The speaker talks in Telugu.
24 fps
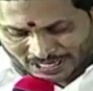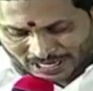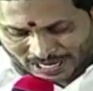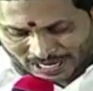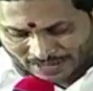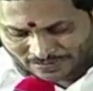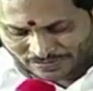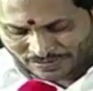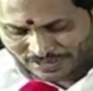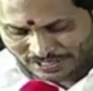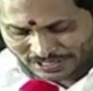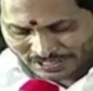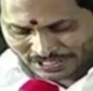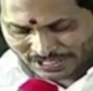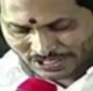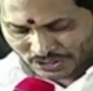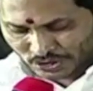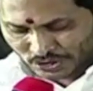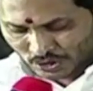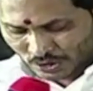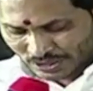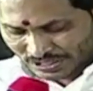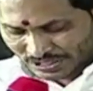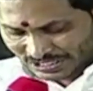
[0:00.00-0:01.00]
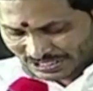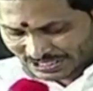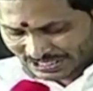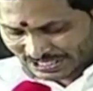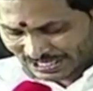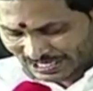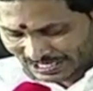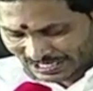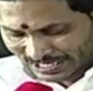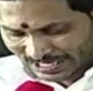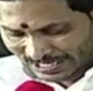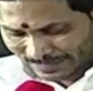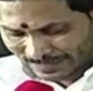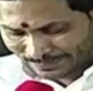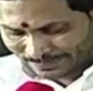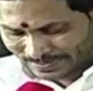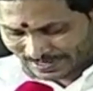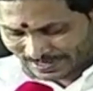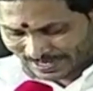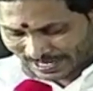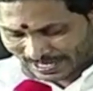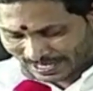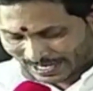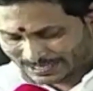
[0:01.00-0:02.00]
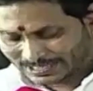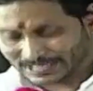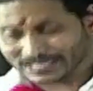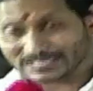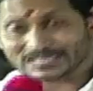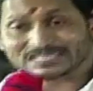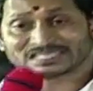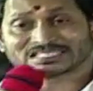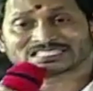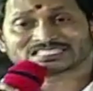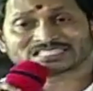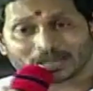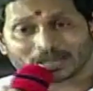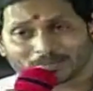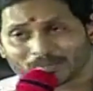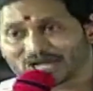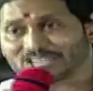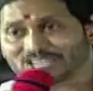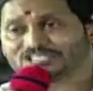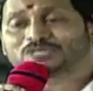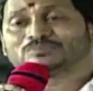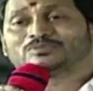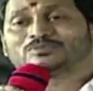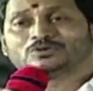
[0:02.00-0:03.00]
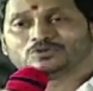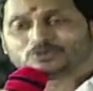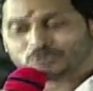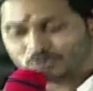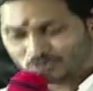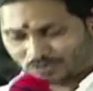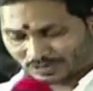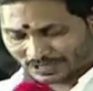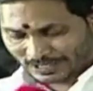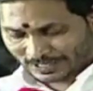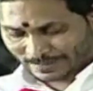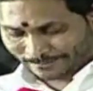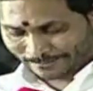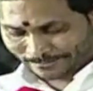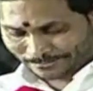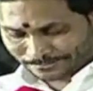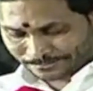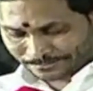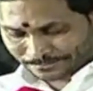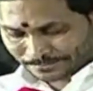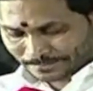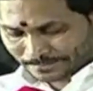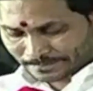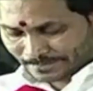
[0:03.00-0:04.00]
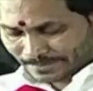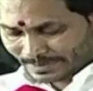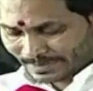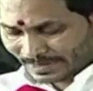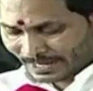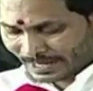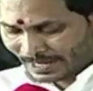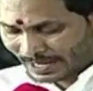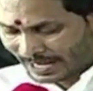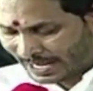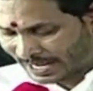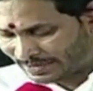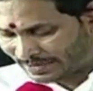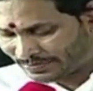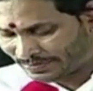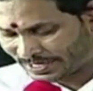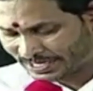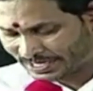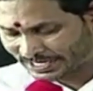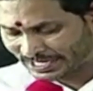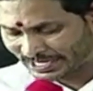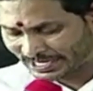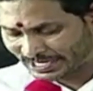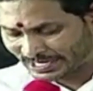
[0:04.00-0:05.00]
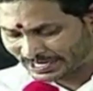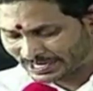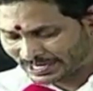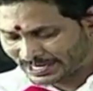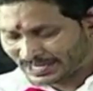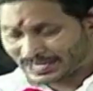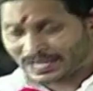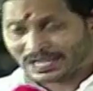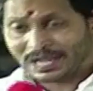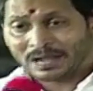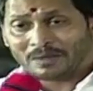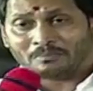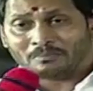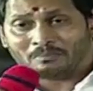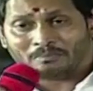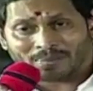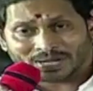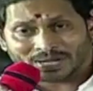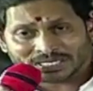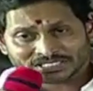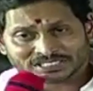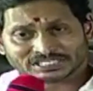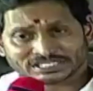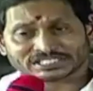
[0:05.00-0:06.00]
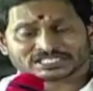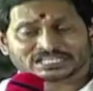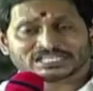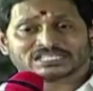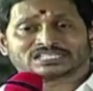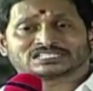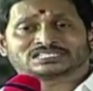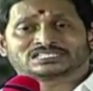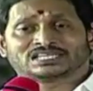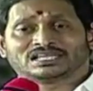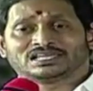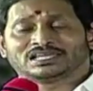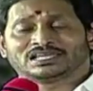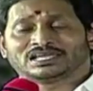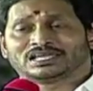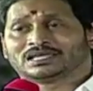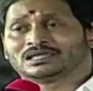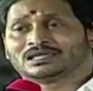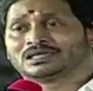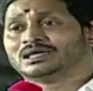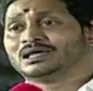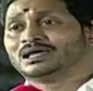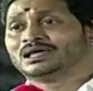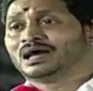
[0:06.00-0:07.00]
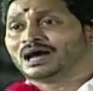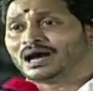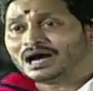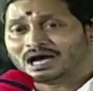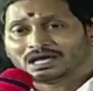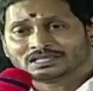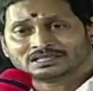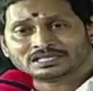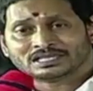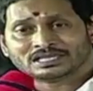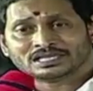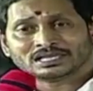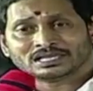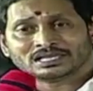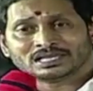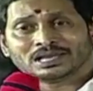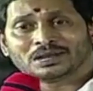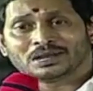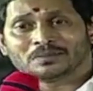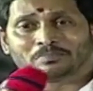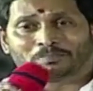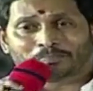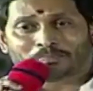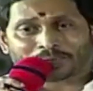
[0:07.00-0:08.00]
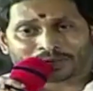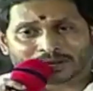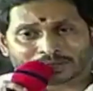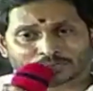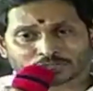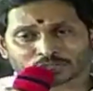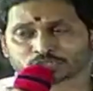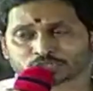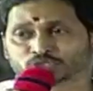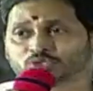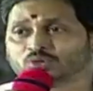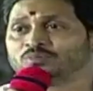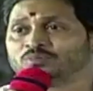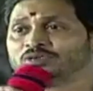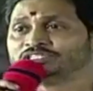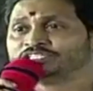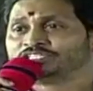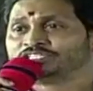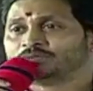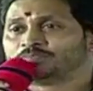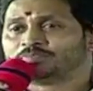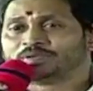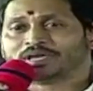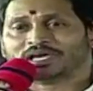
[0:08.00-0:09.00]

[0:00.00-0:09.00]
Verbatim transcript: అందరికీ చోటిస్తేనే అది సమాజం అవుతుంది అందరికీ మంచి చేస్తేనే అది ప్రభుత్వం అని చెప్పి